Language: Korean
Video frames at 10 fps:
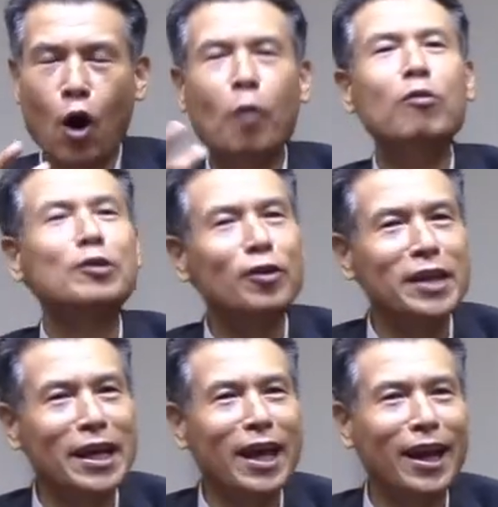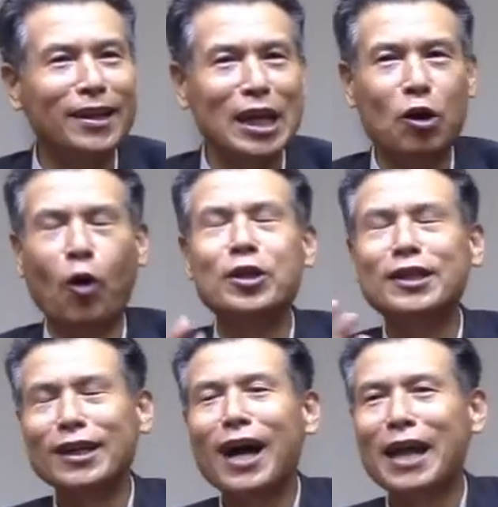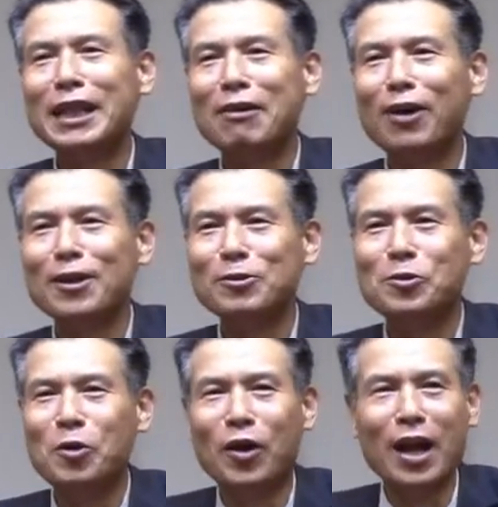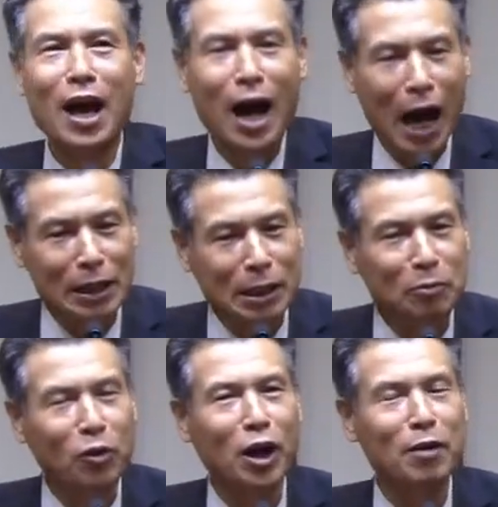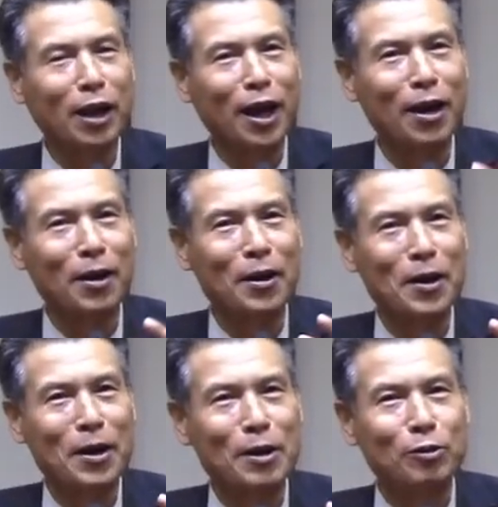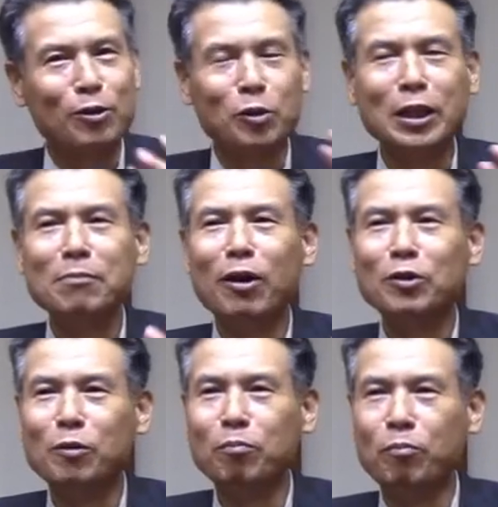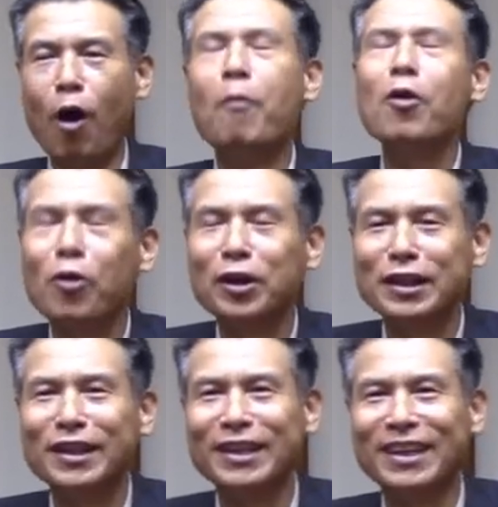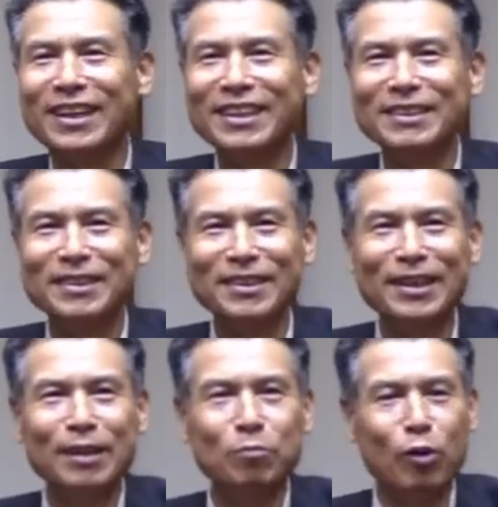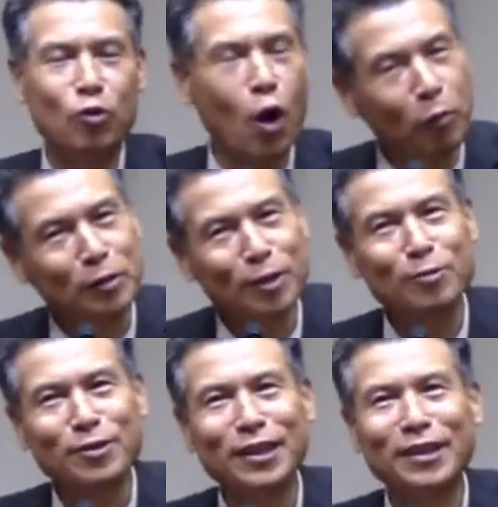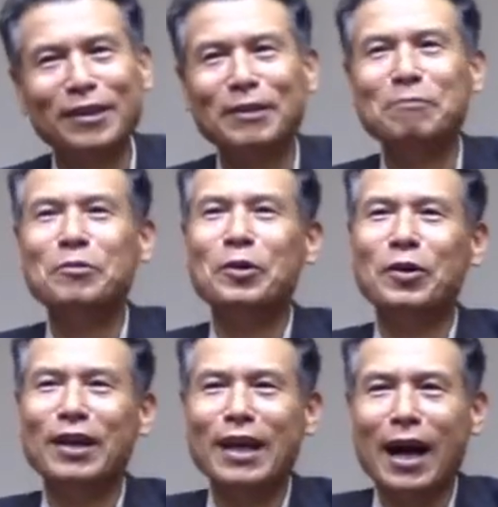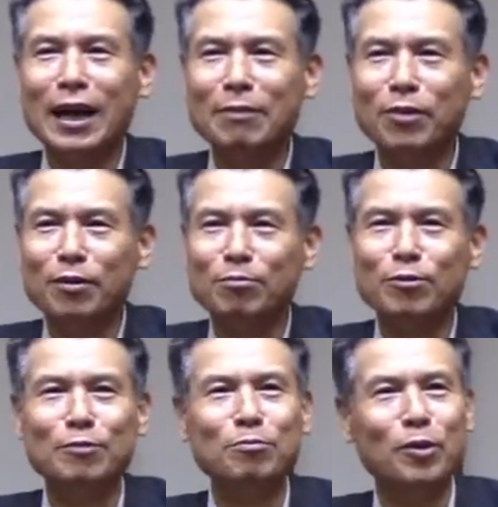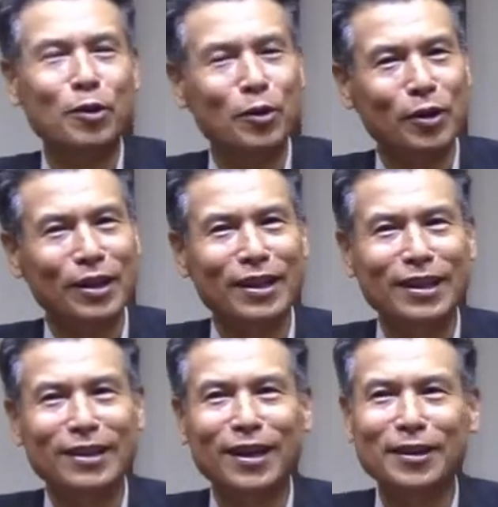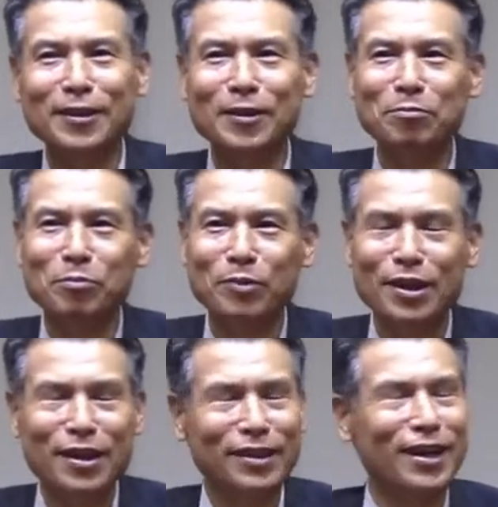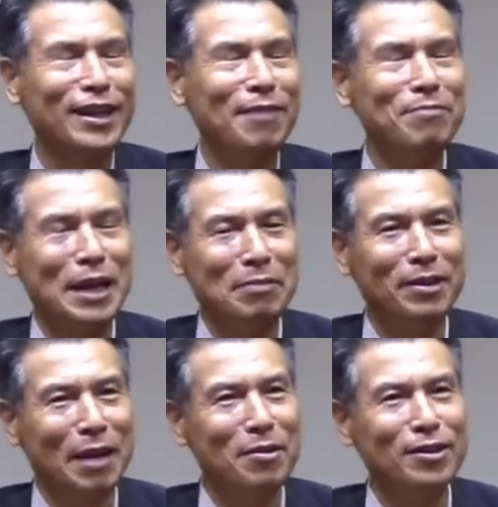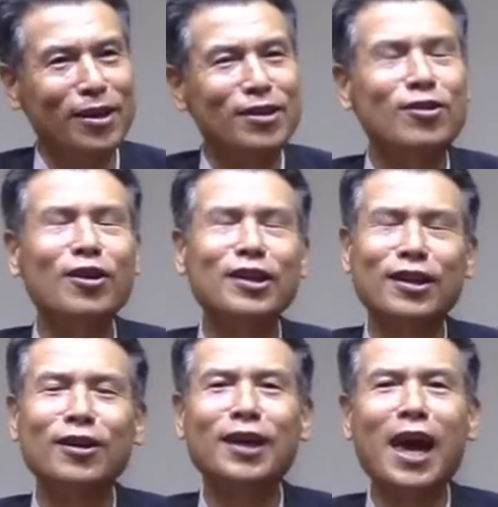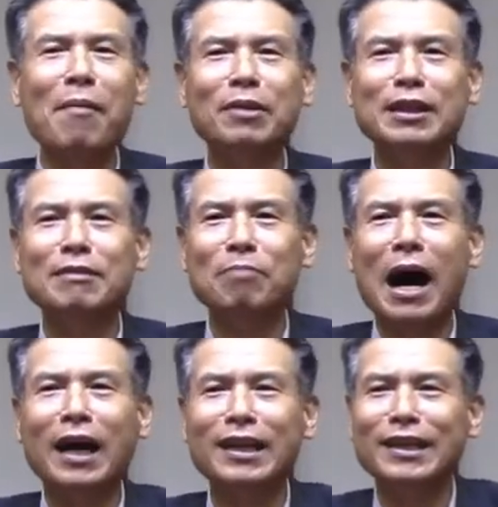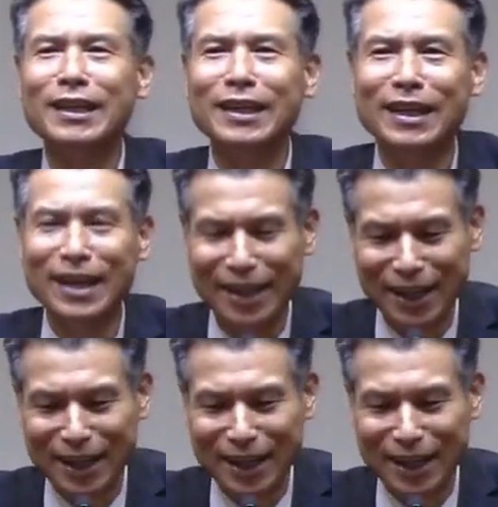거북선을 얘기해야 되는데 이 거자가 안 나와가지고 한참 동안 이렇게 속된 말로 좀 버벅거리다가 뭐 거북선 주세요. 뭐 아니면 무슨 뭐 다른 다른 담배 이름을 대면서 그런 그렇게 아무튼 말이